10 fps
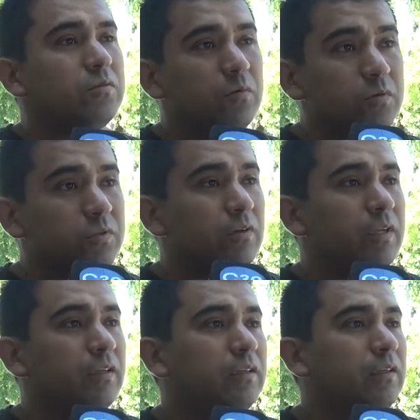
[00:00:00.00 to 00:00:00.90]

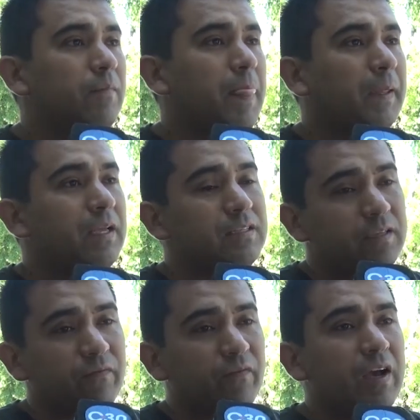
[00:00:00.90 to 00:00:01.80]
soluciones, que el
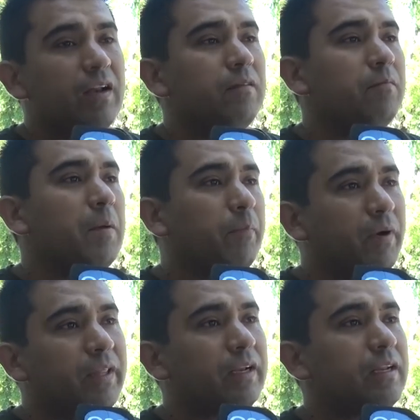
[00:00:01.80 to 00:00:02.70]
Cefán me
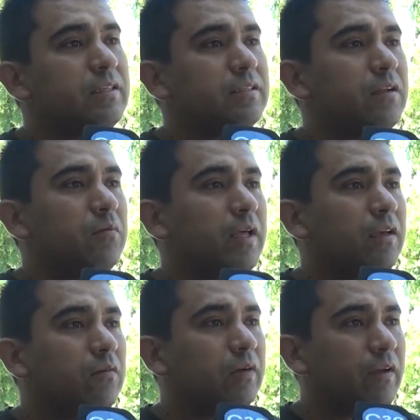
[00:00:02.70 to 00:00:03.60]
pueda realizar una
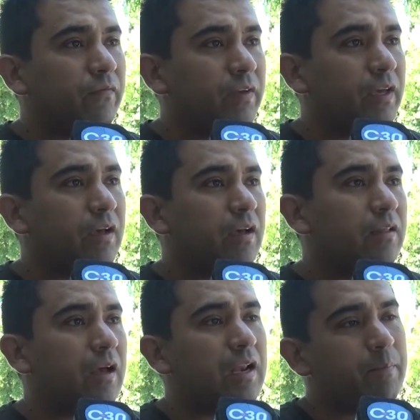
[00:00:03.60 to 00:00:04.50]

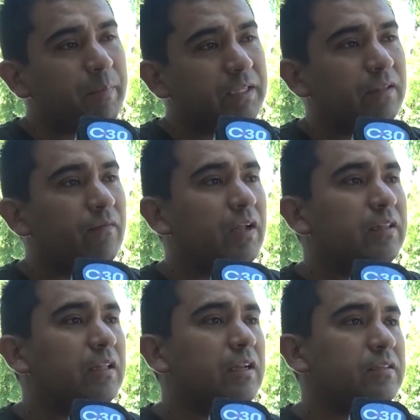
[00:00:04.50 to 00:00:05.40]
ecografía a las partes
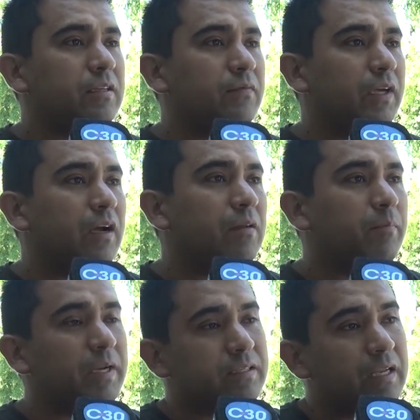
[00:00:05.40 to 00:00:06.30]
blandas de la cervical
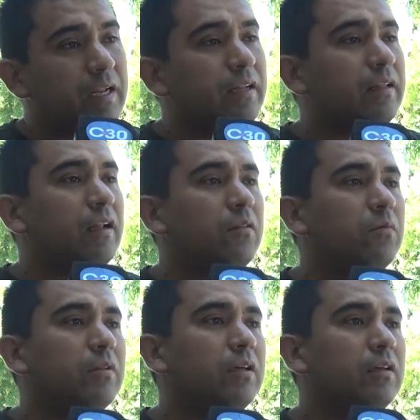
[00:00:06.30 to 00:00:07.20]
para salir de la
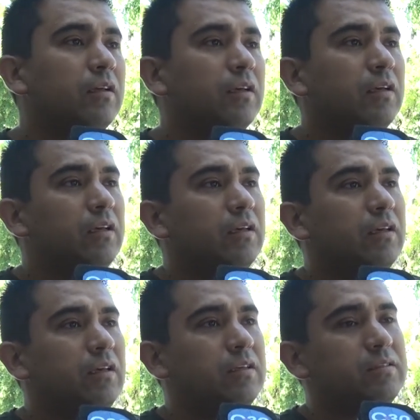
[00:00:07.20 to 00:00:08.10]
duda
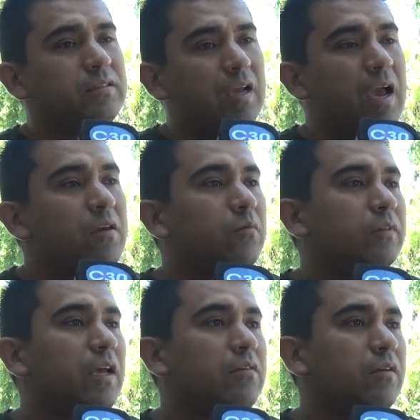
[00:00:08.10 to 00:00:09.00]
y si hay
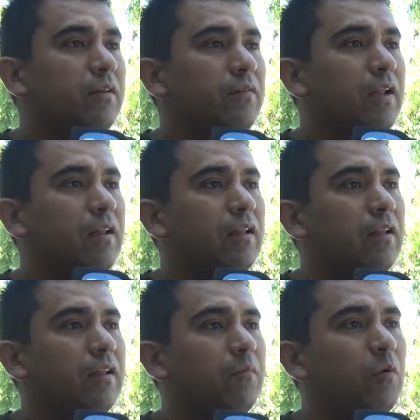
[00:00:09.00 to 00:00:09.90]
un daño a
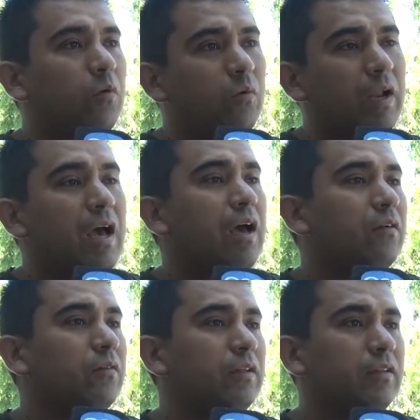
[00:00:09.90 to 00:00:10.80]
nivel
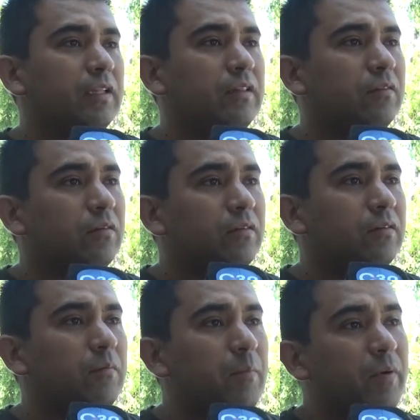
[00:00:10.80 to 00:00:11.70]
muscular o de
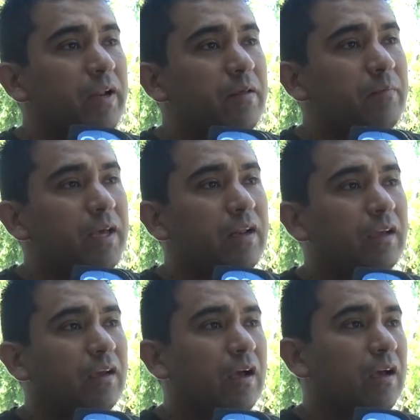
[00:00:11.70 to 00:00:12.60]
tendón me pueden enviar
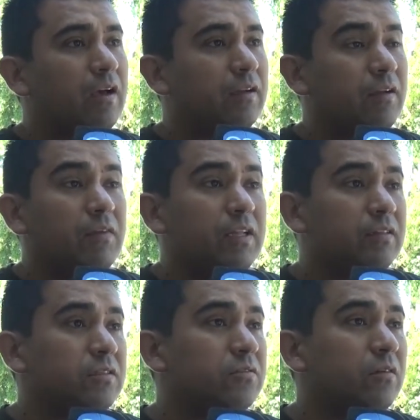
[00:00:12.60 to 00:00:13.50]
a,
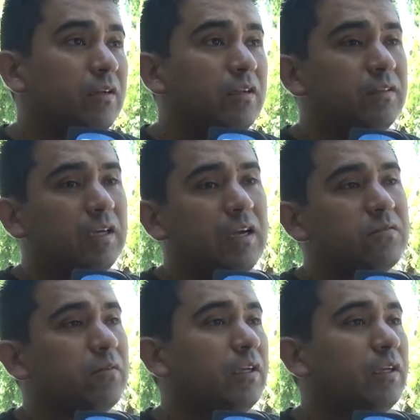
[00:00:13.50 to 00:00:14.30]
rehabilitación, en este caso